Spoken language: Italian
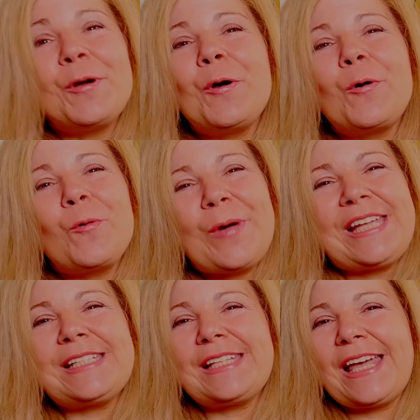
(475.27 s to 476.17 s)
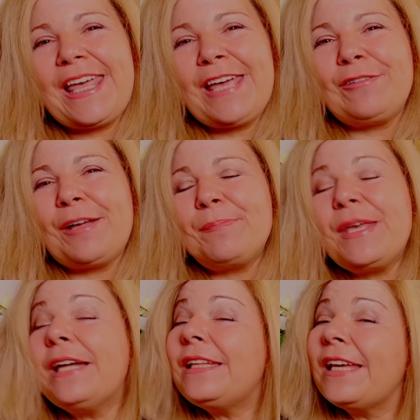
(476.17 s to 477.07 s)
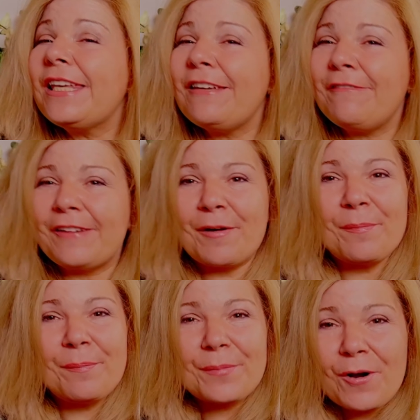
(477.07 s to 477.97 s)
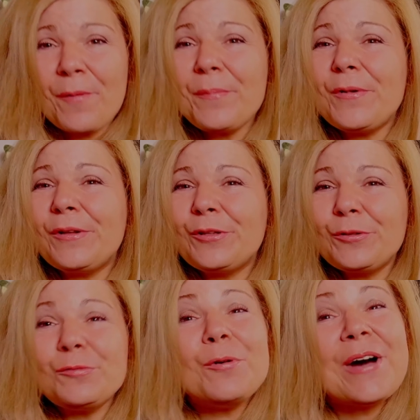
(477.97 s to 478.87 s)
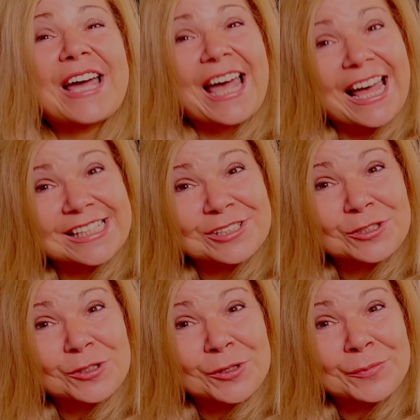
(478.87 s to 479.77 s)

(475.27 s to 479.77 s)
questa è una pianta che farà proprio a tuo caso.